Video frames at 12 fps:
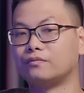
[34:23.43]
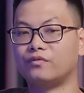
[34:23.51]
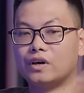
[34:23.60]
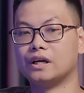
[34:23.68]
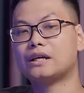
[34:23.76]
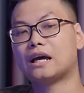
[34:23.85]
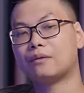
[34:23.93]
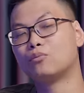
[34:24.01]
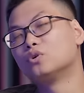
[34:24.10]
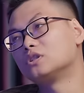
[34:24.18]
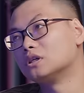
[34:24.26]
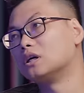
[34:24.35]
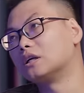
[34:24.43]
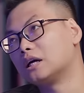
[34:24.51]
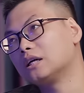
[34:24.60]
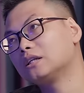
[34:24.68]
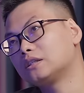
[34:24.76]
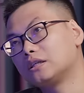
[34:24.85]
với cái môi trường
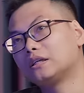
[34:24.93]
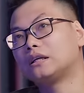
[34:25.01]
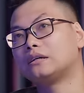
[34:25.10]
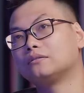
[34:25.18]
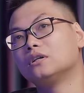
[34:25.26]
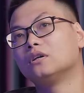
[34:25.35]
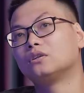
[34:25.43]
đấy, cho nên là